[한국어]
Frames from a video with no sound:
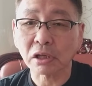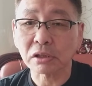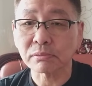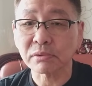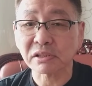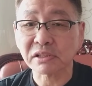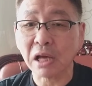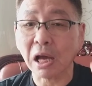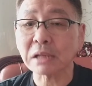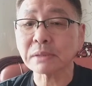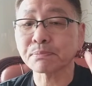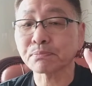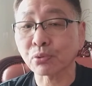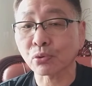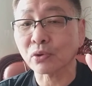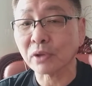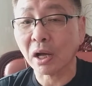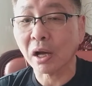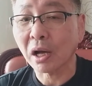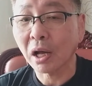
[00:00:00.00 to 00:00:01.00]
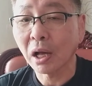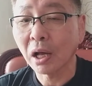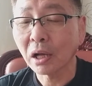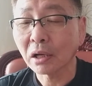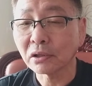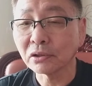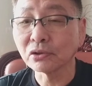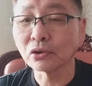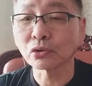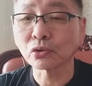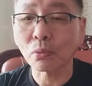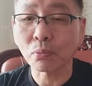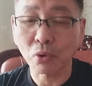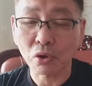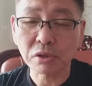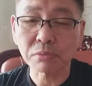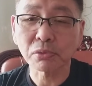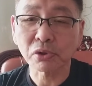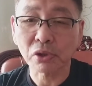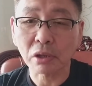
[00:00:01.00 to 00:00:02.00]
이제 40%다. 그 정도
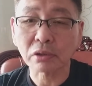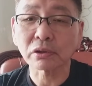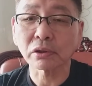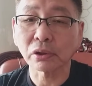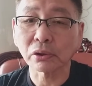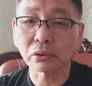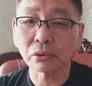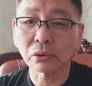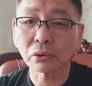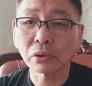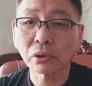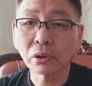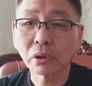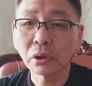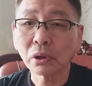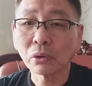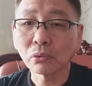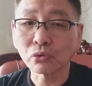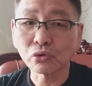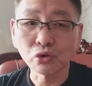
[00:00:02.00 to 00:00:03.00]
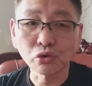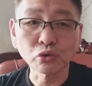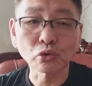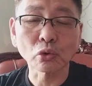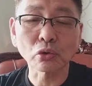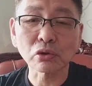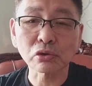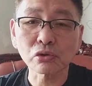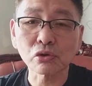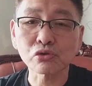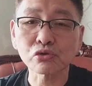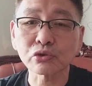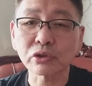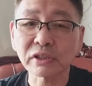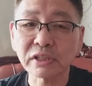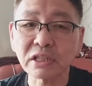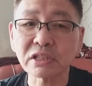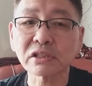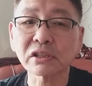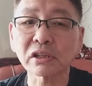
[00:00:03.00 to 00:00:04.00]
보시면 될 거예요. 우리 윤동로 선수는
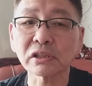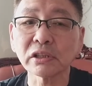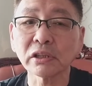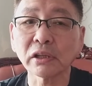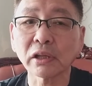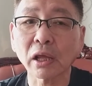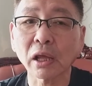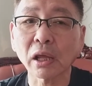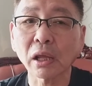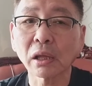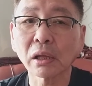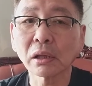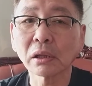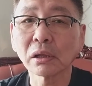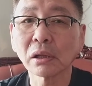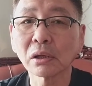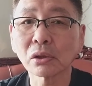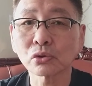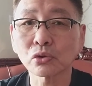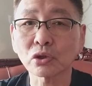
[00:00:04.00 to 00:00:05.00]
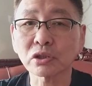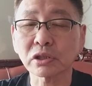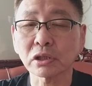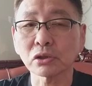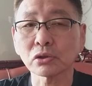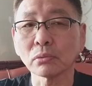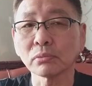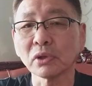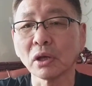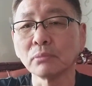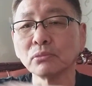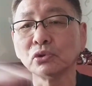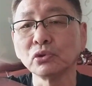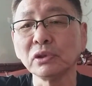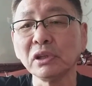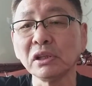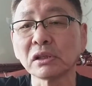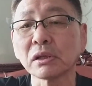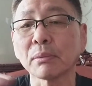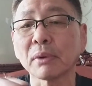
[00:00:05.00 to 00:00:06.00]
7전인데 솔직히 좀 너무
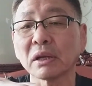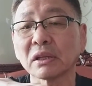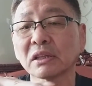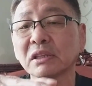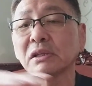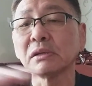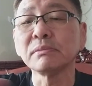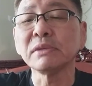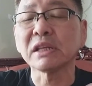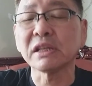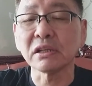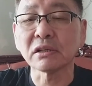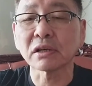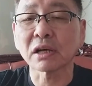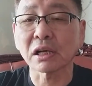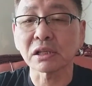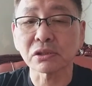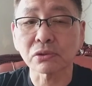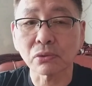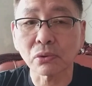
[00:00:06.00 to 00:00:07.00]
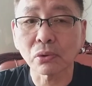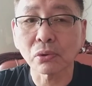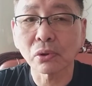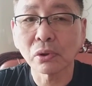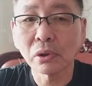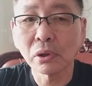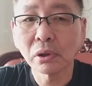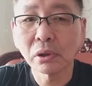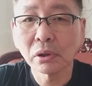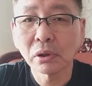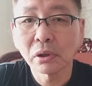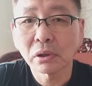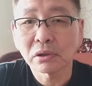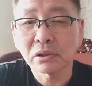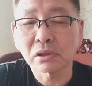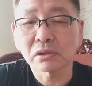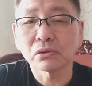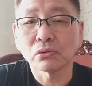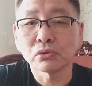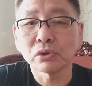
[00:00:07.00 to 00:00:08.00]
인터벌 틈이 길어가지고
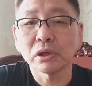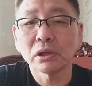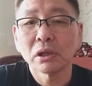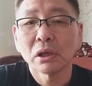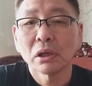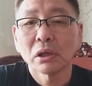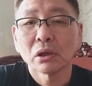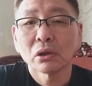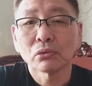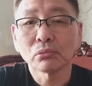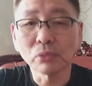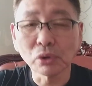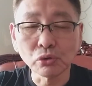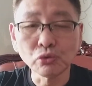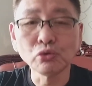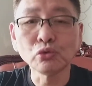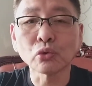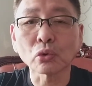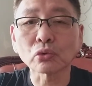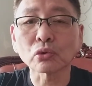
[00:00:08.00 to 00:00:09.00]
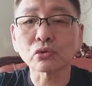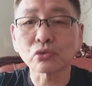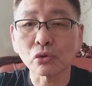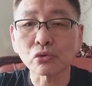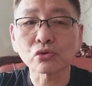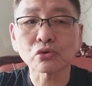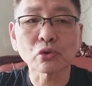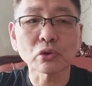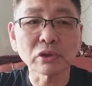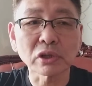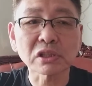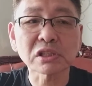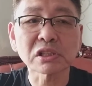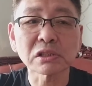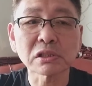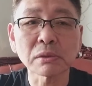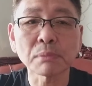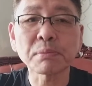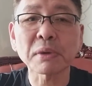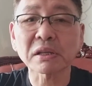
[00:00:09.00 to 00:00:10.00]
그래서 우리 뭐 윤동로 선수도 역시
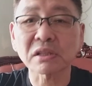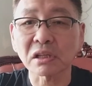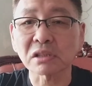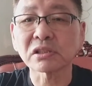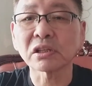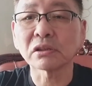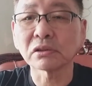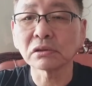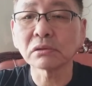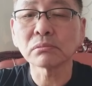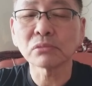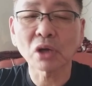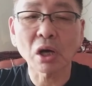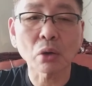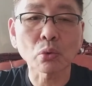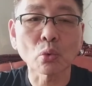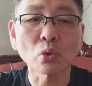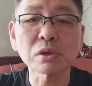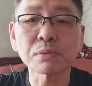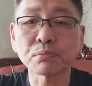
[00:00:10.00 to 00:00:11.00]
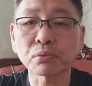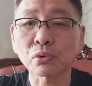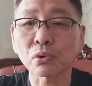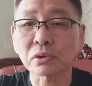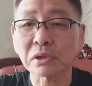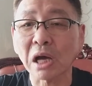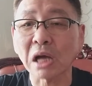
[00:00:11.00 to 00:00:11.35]
스펙 자체는 뭐 한 50%, 40%,